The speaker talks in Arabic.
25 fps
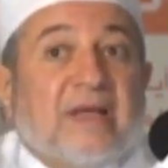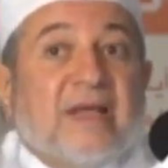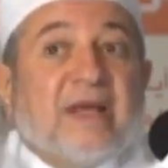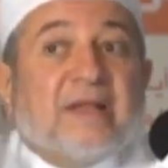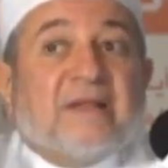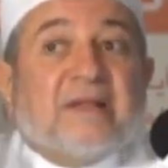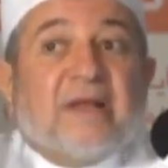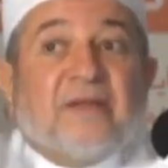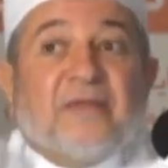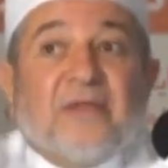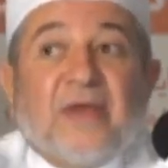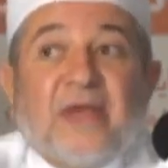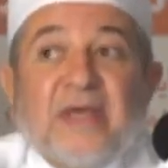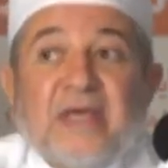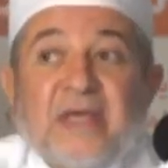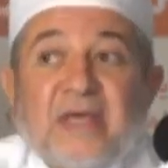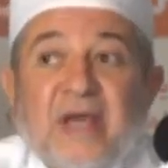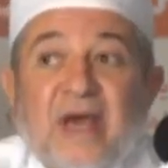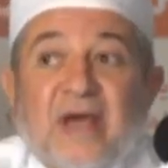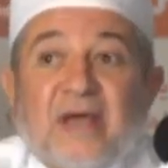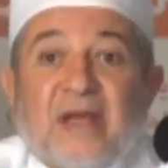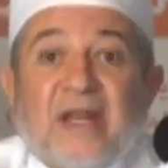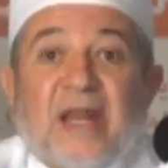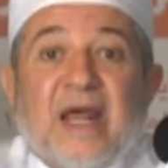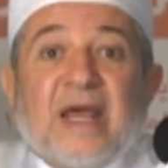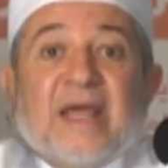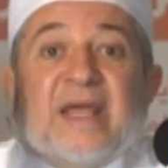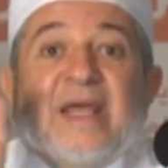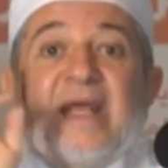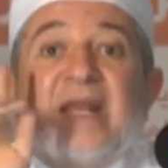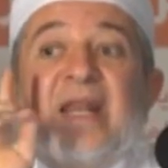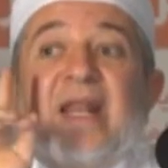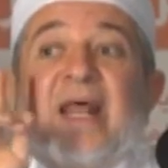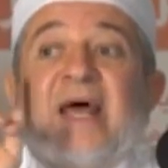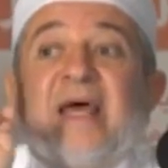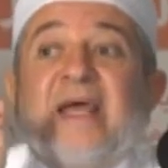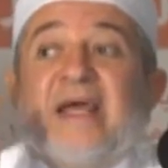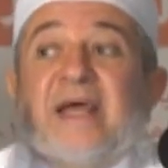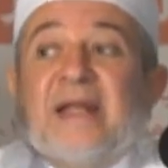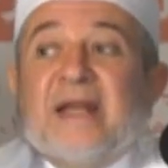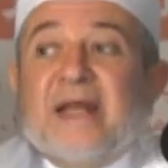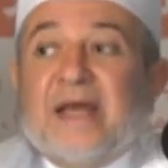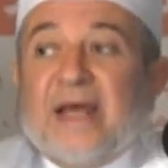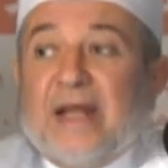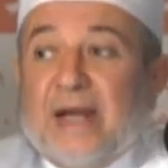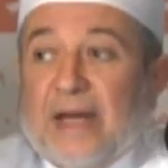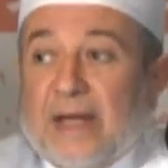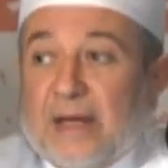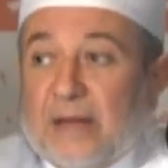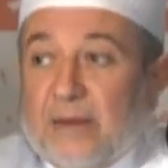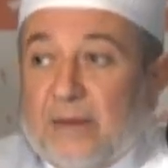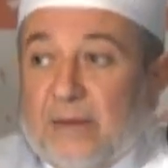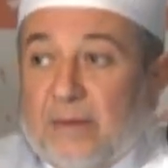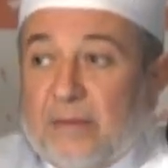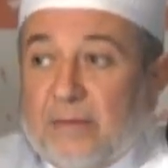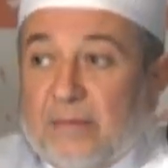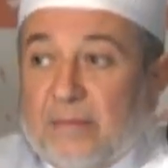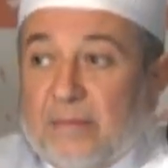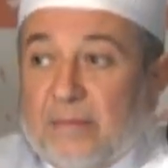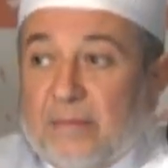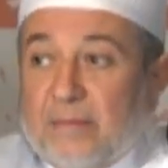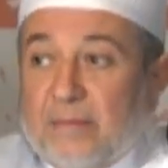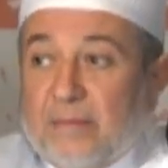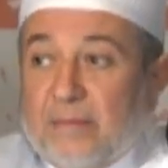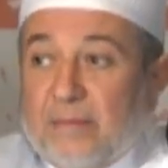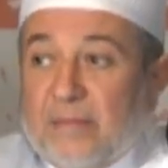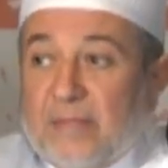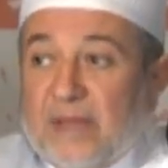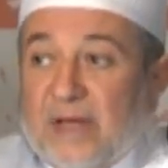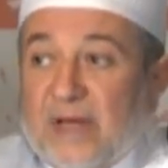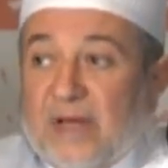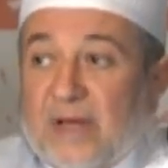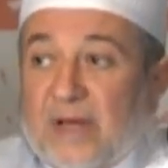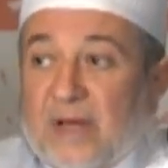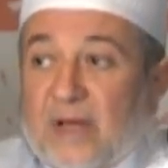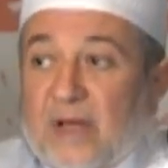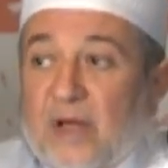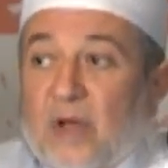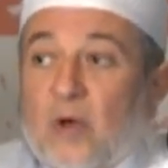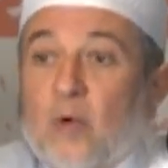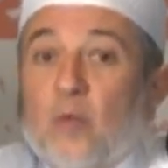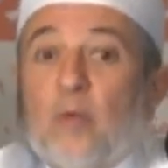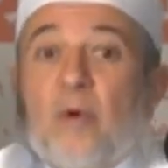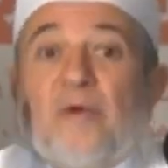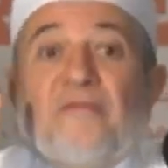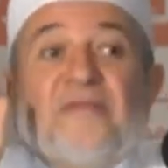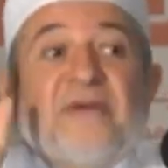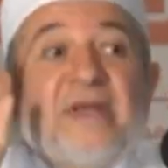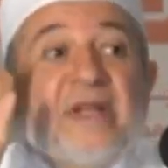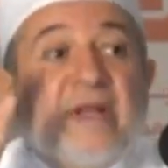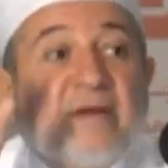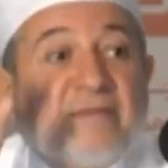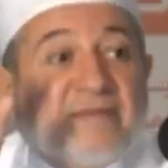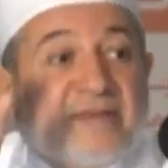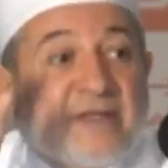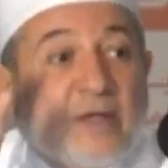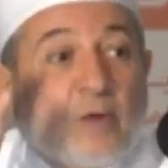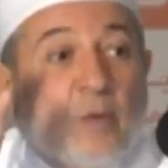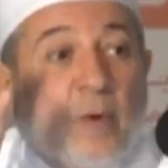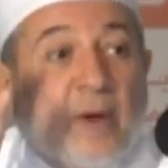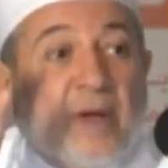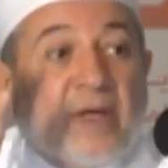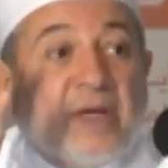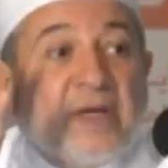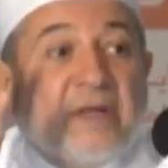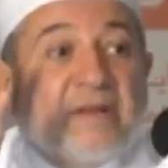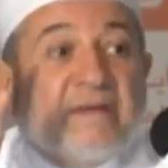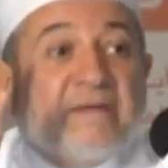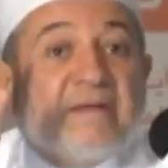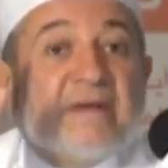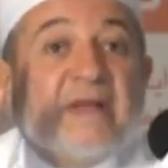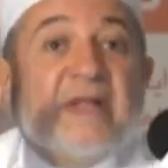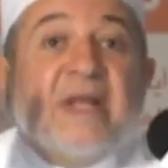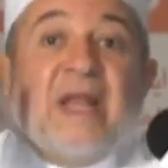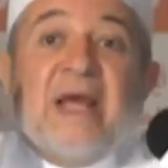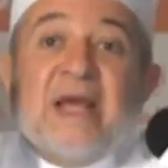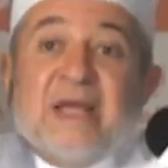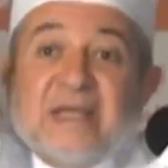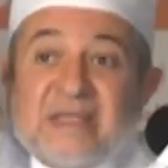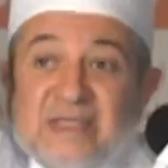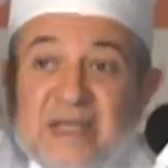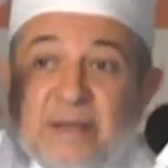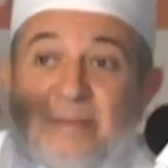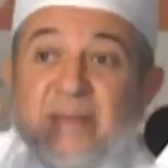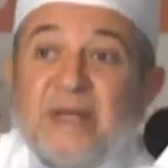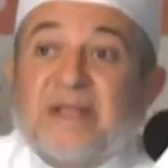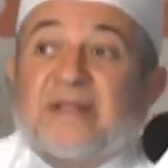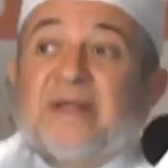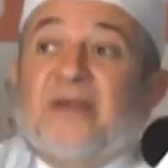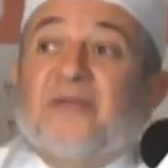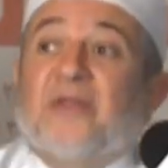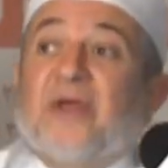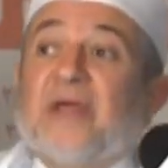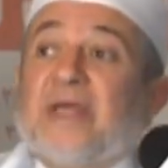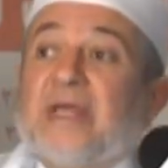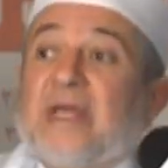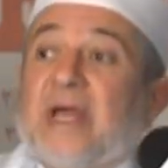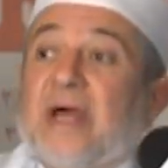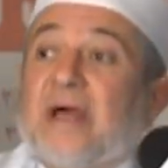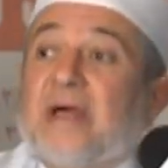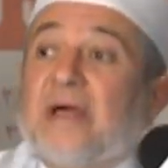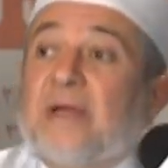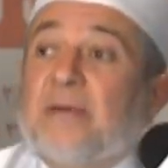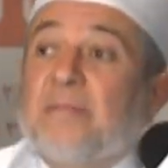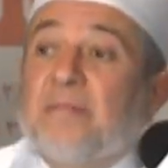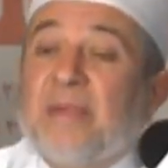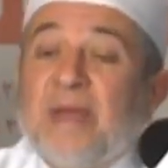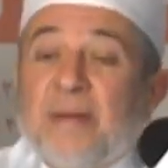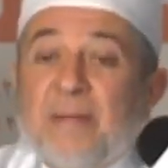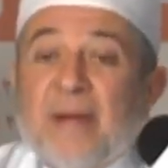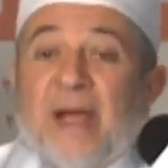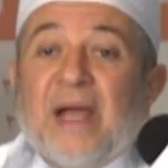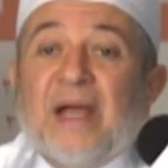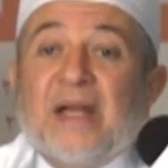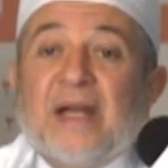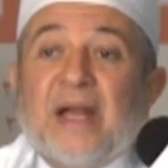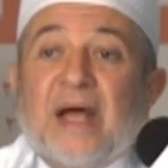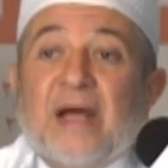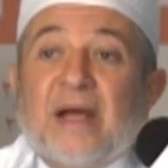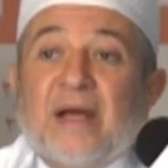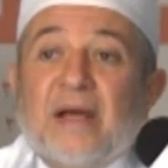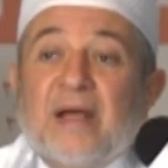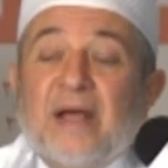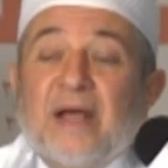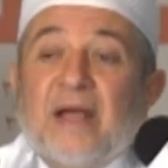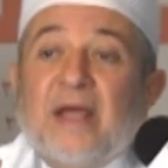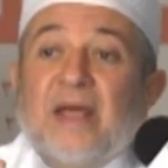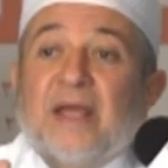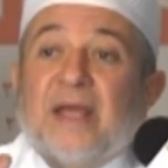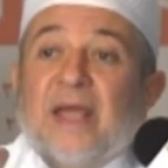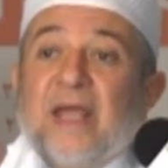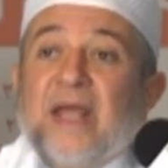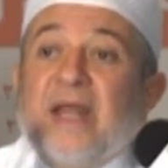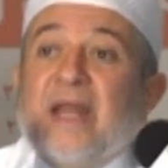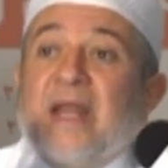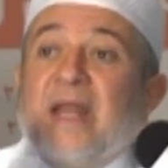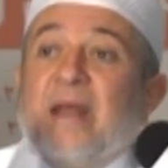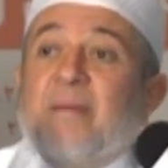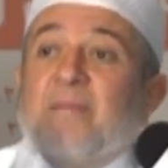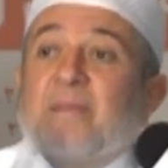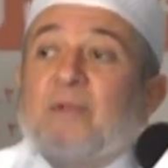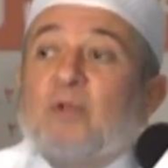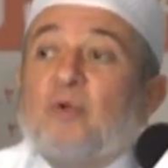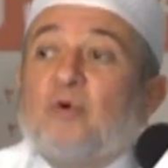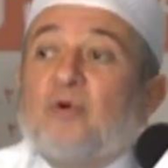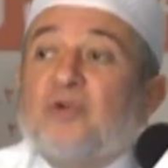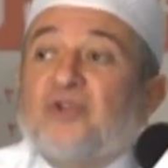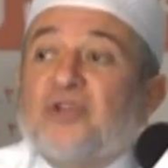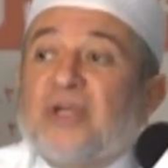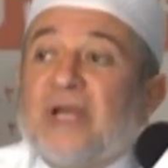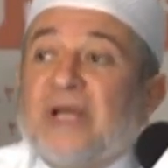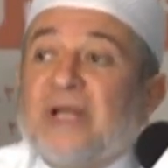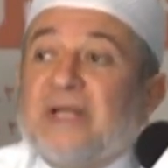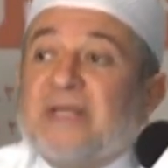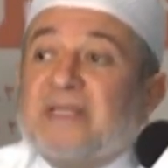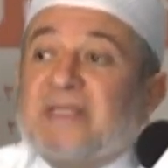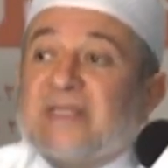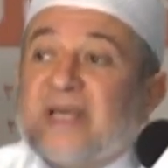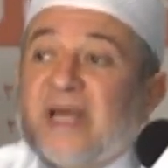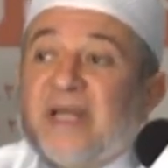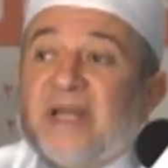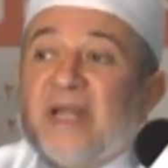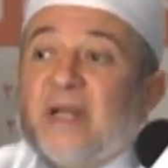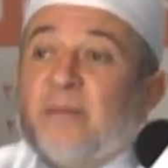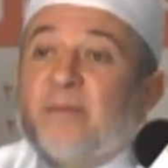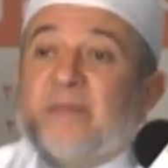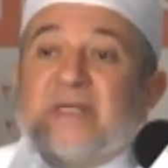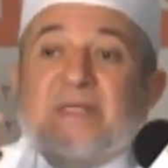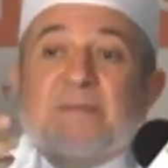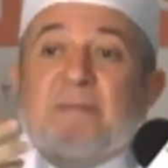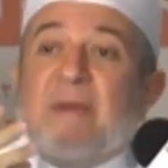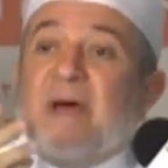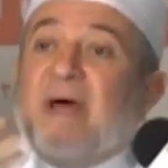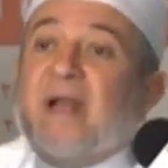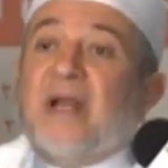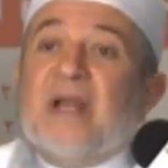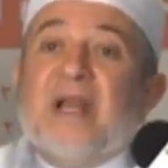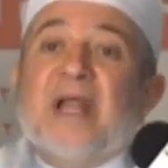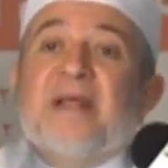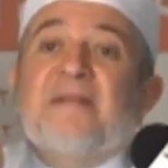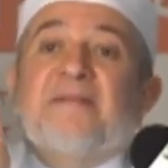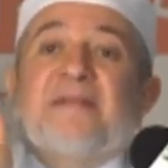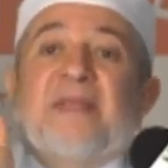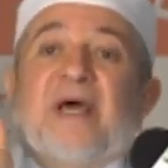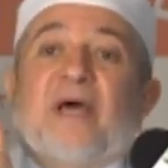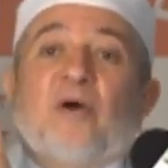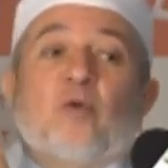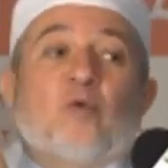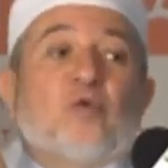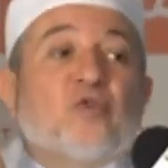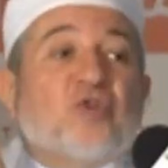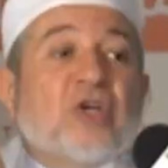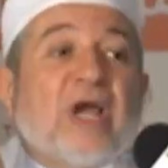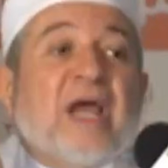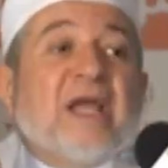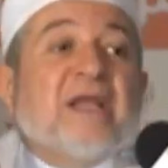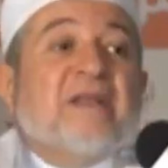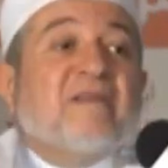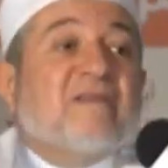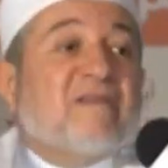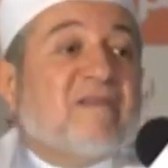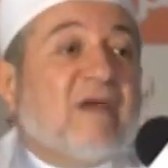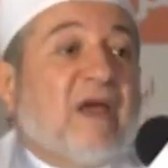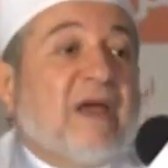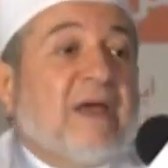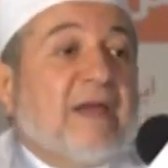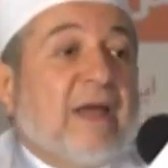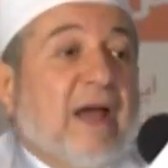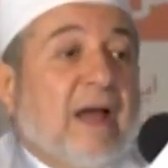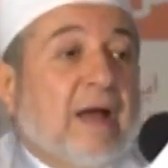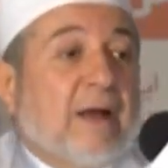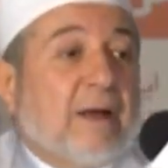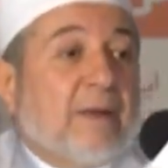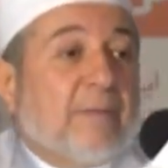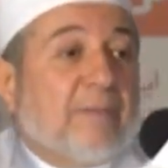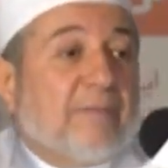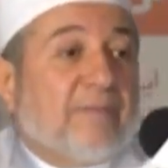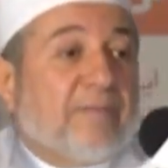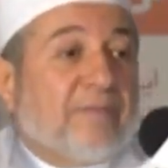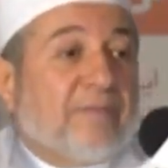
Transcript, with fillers: يتضيق لكن لا ينغلق وفي نفس الوقت لازم يتضيق بمعنى إن لم نرجع لسان المزمار لن تخرج عين صحيحة